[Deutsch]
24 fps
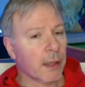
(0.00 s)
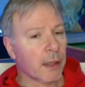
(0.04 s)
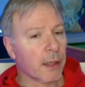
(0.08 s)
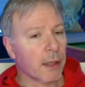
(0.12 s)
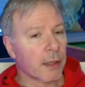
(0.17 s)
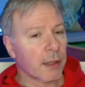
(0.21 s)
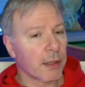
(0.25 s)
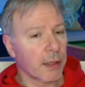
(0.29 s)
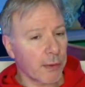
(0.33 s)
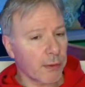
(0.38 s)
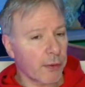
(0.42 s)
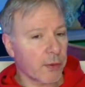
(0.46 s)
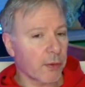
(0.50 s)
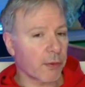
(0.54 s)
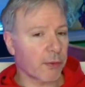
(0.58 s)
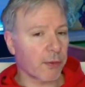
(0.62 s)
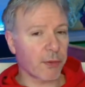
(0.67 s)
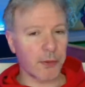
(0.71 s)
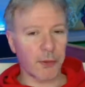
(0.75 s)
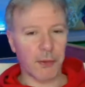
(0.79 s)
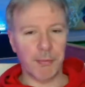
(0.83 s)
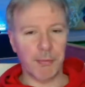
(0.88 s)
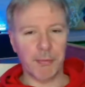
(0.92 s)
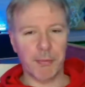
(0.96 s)
Jetzt kommen wir
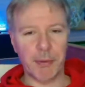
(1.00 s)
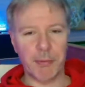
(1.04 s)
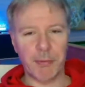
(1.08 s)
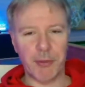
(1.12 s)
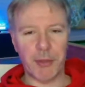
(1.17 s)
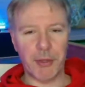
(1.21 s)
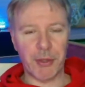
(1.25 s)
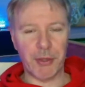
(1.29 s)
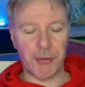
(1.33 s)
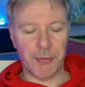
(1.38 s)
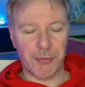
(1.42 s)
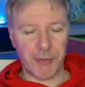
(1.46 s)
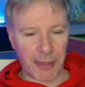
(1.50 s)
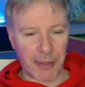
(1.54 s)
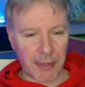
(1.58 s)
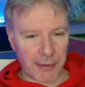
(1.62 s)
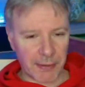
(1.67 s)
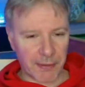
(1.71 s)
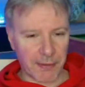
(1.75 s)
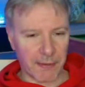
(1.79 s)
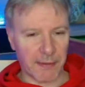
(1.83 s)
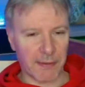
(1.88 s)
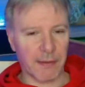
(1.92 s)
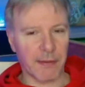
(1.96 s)
zu den BBG
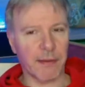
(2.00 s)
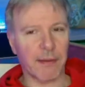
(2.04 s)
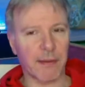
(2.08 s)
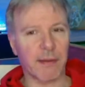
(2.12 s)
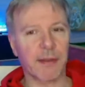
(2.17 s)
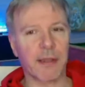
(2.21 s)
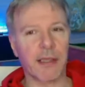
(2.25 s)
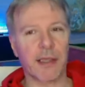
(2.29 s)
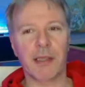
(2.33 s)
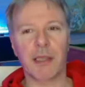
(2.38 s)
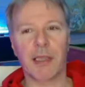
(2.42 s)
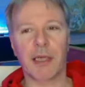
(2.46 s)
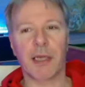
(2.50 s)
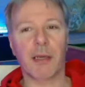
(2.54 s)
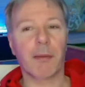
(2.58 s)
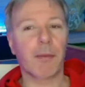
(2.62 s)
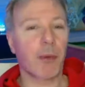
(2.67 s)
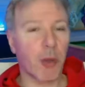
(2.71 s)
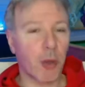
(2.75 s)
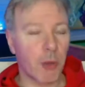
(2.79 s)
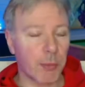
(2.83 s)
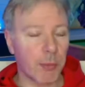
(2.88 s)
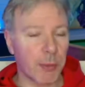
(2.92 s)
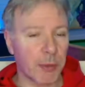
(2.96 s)
Facts, denn die haben
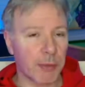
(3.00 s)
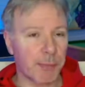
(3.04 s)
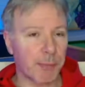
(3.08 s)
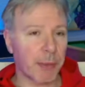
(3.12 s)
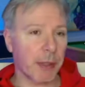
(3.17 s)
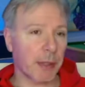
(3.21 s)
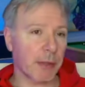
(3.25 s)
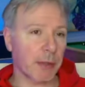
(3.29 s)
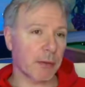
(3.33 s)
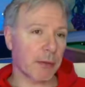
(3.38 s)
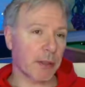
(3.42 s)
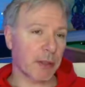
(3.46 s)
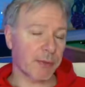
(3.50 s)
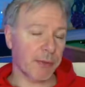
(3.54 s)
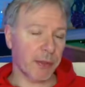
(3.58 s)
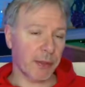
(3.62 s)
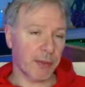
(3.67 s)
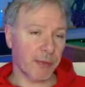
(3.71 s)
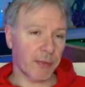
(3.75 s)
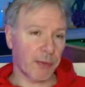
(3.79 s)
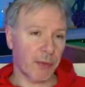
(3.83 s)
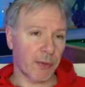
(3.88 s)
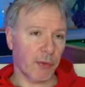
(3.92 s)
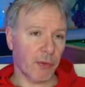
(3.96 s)
auch mit Belgraph
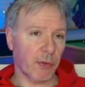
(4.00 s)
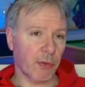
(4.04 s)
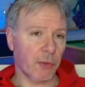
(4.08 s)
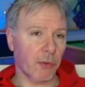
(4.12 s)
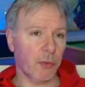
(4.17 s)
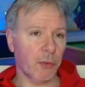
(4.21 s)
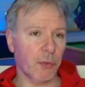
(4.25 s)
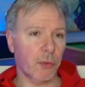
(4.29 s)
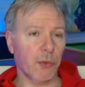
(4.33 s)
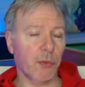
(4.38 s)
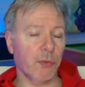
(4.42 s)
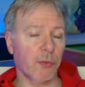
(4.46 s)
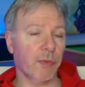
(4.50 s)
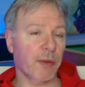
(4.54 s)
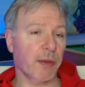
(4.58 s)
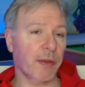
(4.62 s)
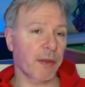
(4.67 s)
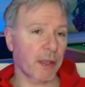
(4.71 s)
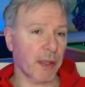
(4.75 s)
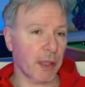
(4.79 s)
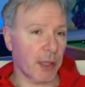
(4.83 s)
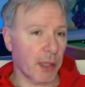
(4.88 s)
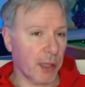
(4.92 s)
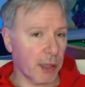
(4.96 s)
etwas zu tun. Was
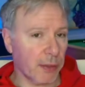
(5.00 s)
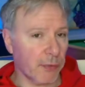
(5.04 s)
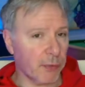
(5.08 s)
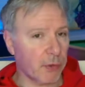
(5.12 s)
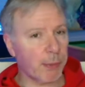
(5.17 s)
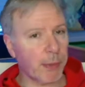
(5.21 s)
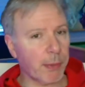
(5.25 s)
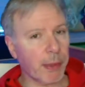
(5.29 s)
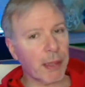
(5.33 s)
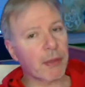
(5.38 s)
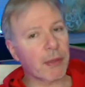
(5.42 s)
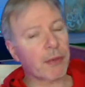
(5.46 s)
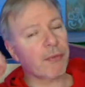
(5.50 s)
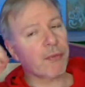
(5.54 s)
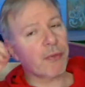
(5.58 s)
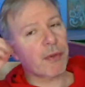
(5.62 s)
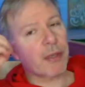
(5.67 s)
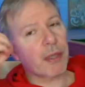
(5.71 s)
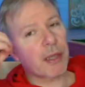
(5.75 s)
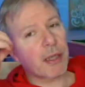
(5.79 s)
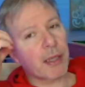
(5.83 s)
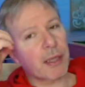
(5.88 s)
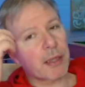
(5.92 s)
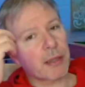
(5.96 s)
ich relativ spannend
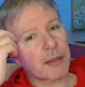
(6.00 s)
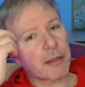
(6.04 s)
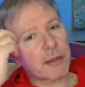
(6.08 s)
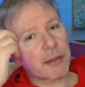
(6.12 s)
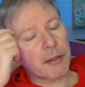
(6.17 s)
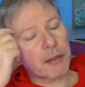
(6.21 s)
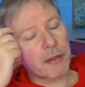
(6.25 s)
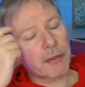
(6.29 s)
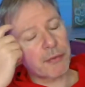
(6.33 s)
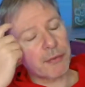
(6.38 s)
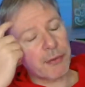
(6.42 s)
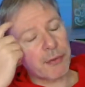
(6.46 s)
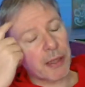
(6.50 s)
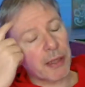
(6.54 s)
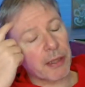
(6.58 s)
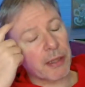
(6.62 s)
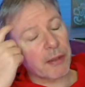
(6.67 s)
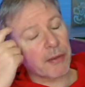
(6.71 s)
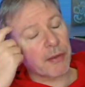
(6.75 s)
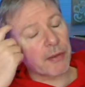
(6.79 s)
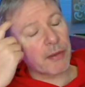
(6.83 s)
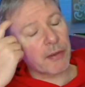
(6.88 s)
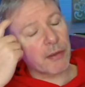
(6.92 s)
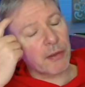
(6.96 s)
war, äh,
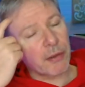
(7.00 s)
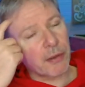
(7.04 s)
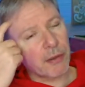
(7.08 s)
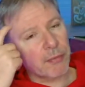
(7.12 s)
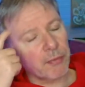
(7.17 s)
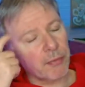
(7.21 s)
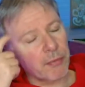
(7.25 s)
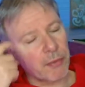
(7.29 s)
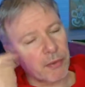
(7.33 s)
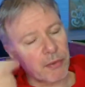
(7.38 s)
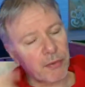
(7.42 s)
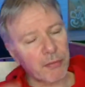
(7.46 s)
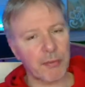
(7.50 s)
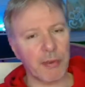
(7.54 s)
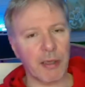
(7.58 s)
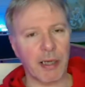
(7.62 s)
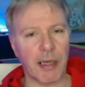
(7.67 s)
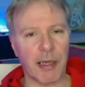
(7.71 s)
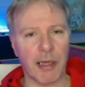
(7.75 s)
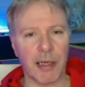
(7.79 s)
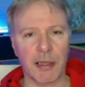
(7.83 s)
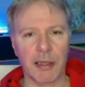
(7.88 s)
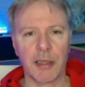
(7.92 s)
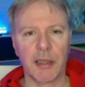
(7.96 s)
fand, ähm,
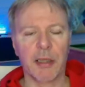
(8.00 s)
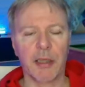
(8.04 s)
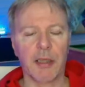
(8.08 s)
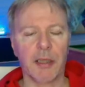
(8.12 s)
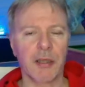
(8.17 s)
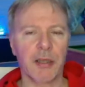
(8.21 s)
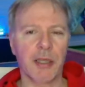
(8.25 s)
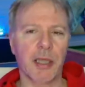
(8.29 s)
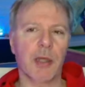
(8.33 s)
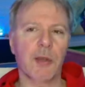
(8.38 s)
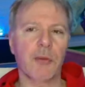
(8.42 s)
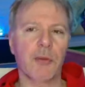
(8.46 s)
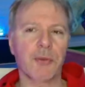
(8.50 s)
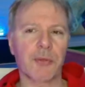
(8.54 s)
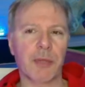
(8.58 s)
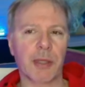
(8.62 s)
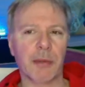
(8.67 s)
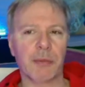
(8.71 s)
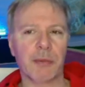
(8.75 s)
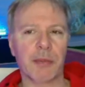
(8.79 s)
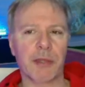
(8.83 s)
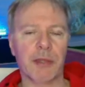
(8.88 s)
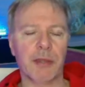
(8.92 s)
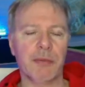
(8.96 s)
war die
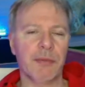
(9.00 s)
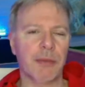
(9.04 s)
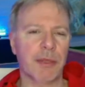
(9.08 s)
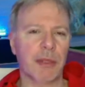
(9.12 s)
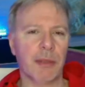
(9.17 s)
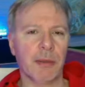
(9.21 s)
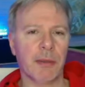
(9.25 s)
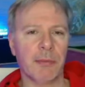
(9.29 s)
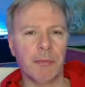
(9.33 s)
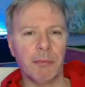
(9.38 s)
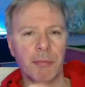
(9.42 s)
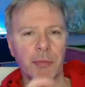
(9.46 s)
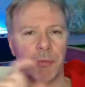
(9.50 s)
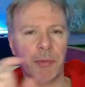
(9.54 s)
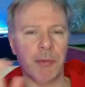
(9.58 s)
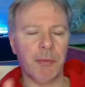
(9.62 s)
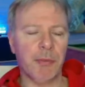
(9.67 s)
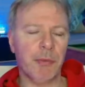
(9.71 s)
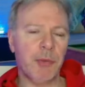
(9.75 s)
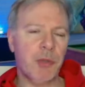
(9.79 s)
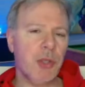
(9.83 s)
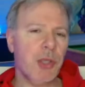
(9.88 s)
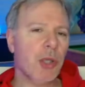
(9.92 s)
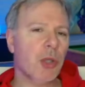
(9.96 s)
Aufgabe, die wir im
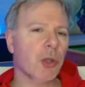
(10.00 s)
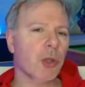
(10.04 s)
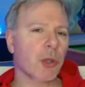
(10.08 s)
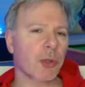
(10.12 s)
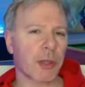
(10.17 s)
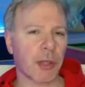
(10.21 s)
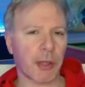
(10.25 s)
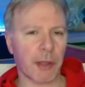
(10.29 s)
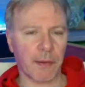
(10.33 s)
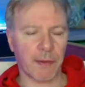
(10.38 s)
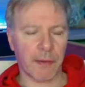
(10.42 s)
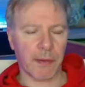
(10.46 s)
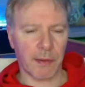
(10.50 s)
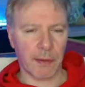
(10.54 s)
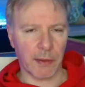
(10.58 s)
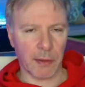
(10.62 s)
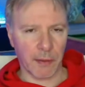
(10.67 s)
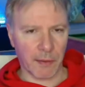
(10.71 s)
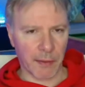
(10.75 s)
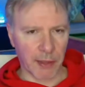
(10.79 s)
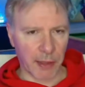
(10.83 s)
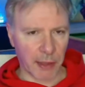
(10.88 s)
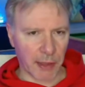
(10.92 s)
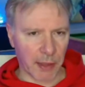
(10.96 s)
BBG-Kontext
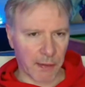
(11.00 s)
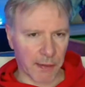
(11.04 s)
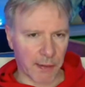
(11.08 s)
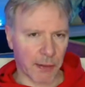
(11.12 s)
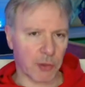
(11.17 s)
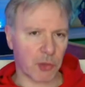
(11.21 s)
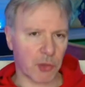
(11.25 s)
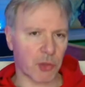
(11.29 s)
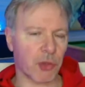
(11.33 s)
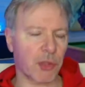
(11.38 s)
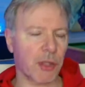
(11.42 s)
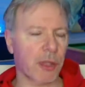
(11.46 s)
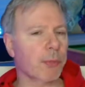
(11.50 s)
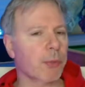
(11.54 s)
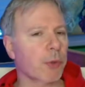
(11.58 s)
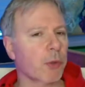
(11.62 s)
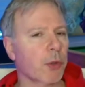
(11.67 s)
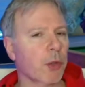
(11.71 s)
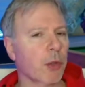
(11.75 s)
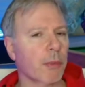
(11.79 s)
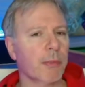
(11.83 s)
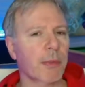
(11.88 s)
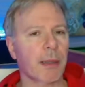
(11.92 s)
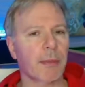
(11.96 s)
äh, seinerzeit gestellt
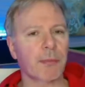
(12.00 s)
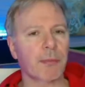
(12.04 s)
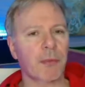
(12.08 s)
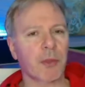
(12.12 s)
bekommen haben.